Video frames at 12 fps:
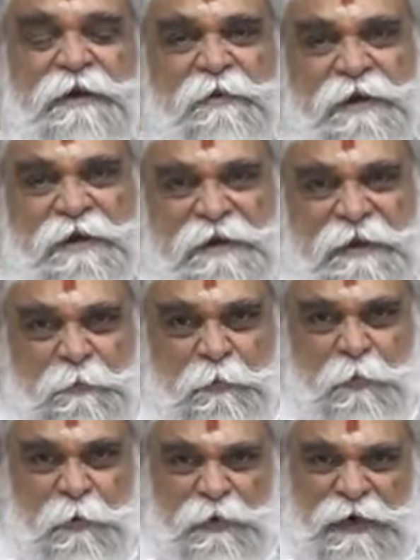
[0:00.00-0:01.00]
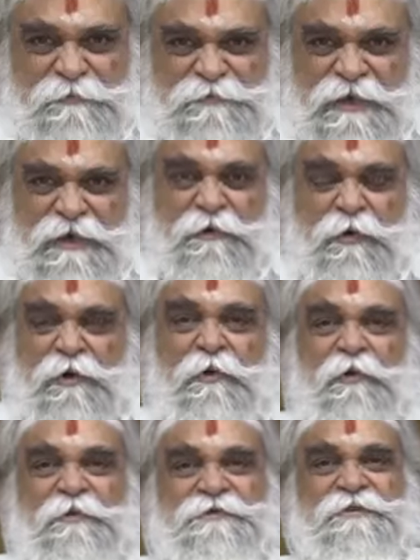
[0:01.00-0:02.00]
ఇటువంటి భూ
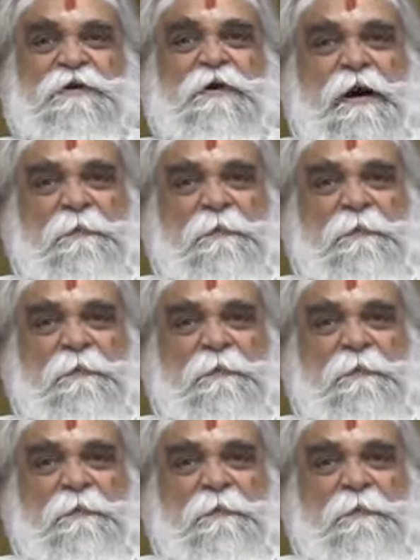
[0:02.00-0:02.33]
కబ్జాకోరుల నుంచి